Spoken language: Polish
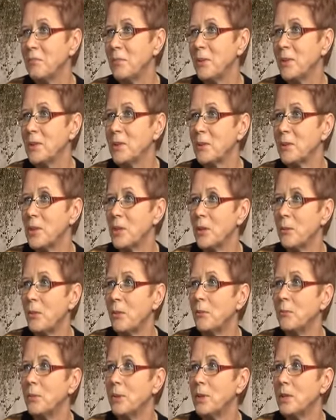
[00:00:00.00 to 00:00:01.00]
po co
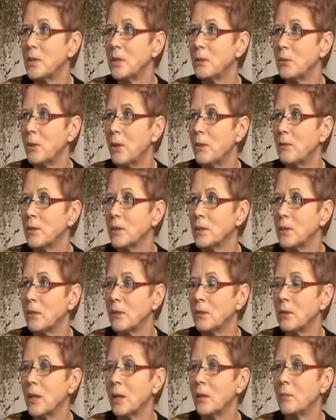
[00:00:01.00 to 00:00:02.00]
zimą pić surowe
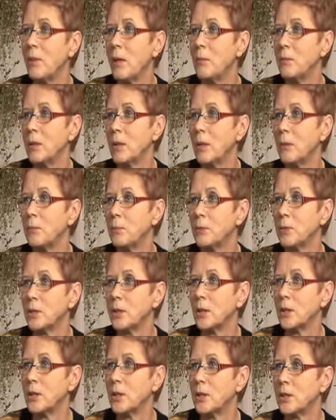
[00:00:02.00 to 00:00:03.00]
soki, jak mamy
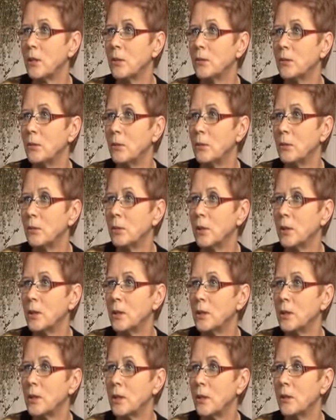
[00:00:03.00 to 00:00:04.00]
kapustę kiszoną, ogórek
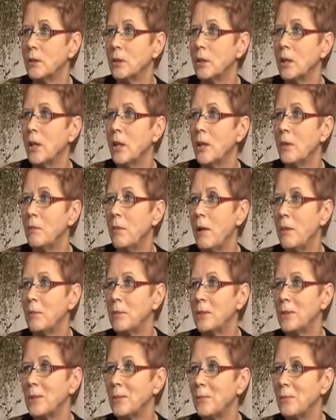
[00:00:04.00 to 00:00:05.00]
kiszony,
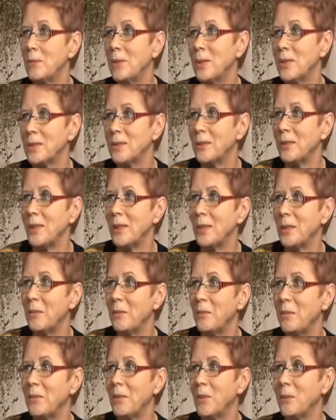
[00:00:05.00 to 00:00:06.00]
mamy cebulę z
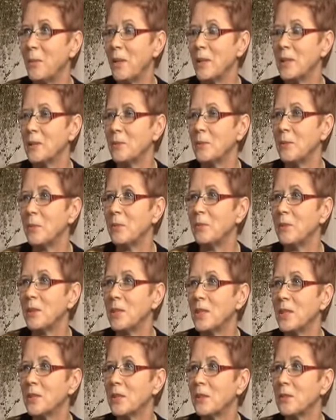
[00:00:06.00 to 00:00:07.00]
olejem, powie Państwo
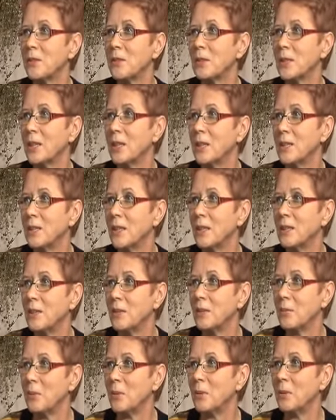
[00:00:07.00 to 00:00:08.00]
powiecie, a co to za
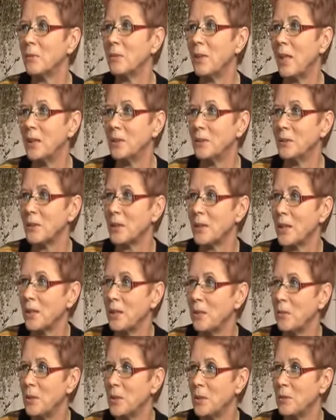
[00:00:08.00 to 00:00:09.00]
jedzenie w porównaniu z
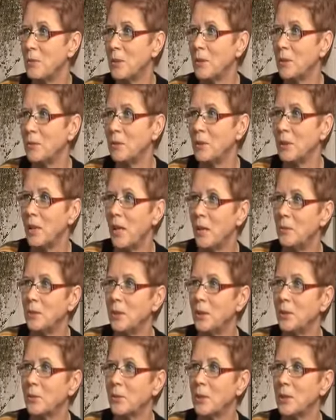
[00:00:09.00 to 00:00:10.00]
takimi
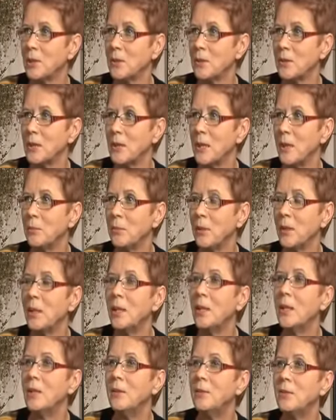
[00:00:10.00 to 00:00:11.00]
smakowikami, które się w sklepie
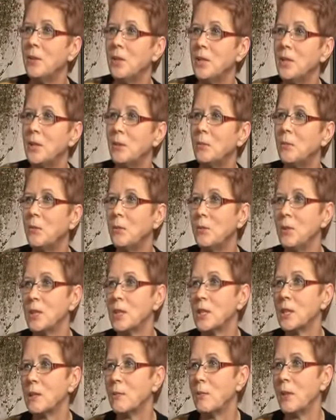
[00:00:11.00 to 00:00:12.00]
widzi i mówi
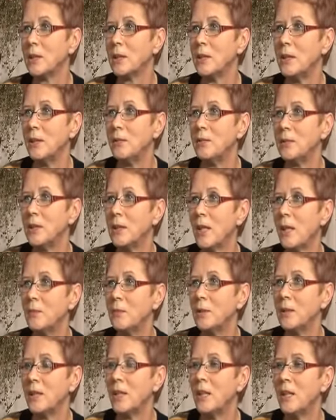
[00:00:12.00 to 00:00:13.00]
się, że ma tyle
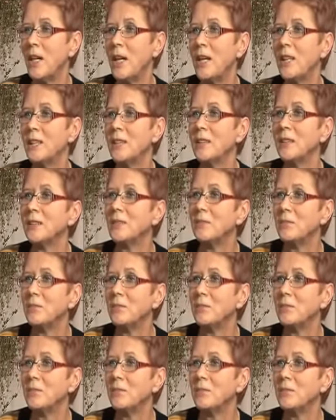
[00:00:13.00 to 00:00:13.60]
witamin. Ale